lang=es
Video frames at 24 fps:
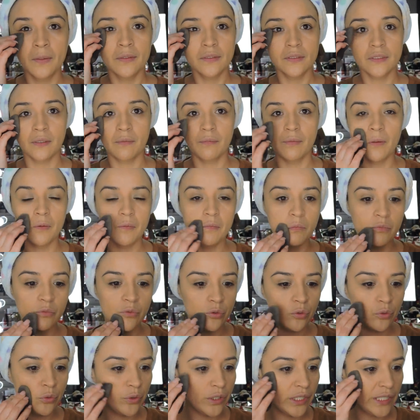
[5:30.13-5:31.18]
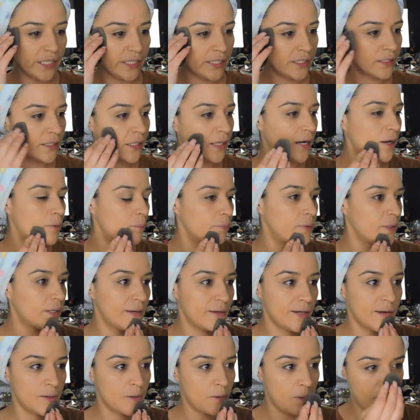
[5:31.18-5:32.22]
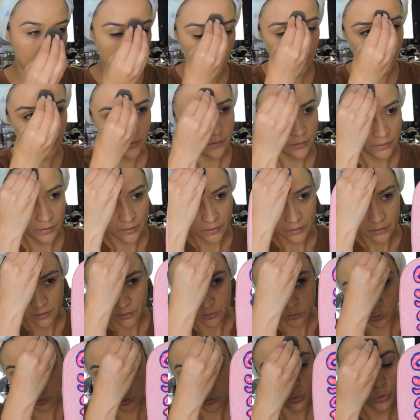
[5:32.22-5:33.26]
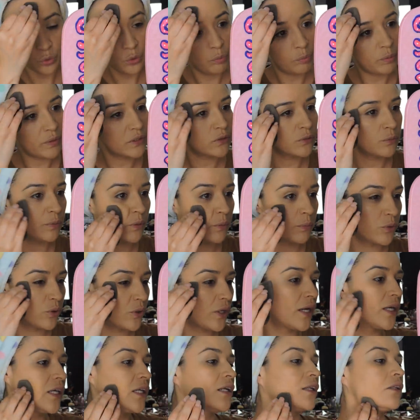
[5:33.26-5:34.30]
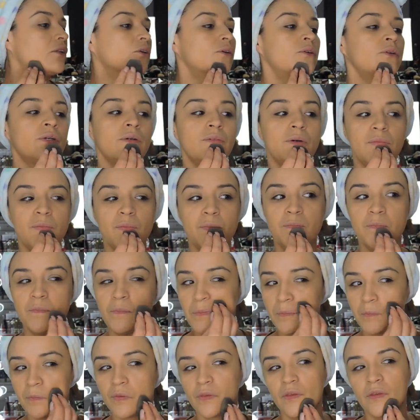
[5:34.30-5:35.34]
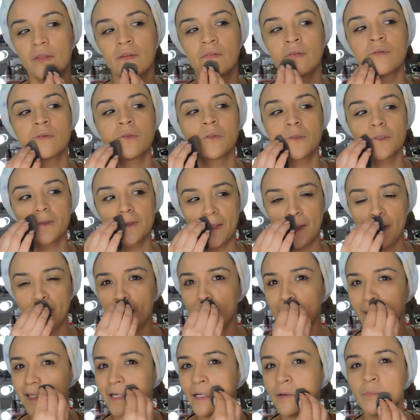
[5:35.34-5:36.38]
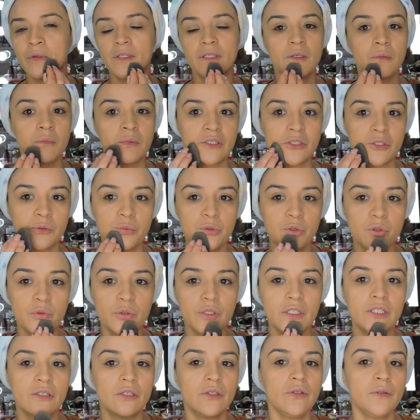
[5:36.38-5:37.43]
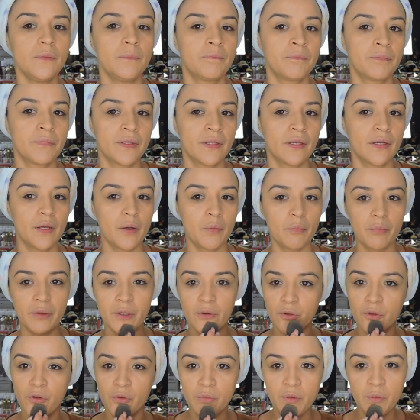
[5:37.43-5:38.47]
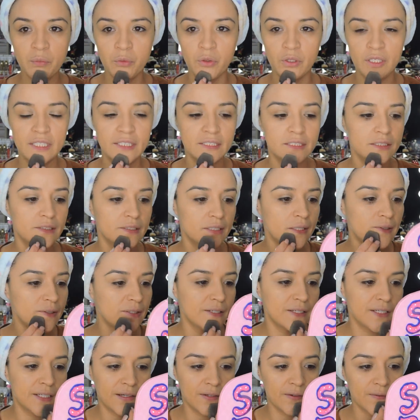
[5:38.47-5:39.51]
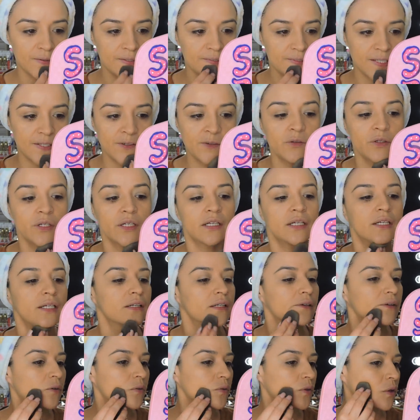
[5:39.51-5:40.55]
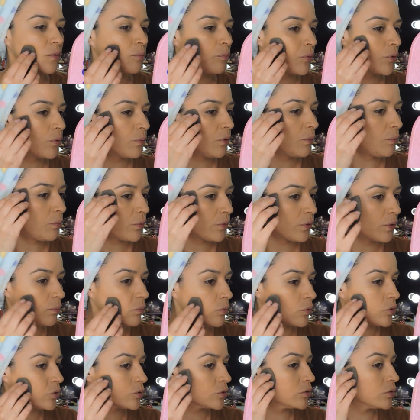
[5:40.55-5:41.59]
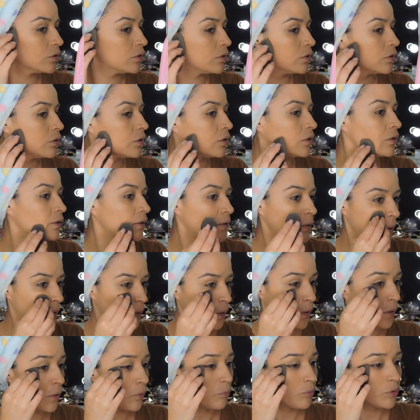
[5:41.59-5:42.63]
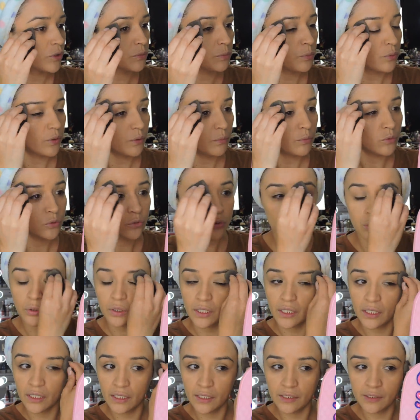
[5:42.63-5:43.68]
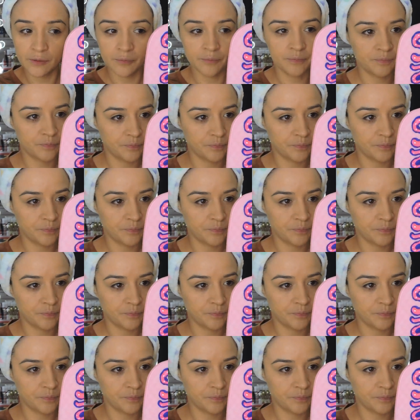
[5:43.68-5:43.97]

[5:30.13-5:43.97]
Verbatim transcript: Se ve muy linda la piel. Súper, súper bonita. Y el tono está ligeramente más oscurito, pero no me molesta. Y creo que es algo que con el polvo podemos, pues podemos corregir.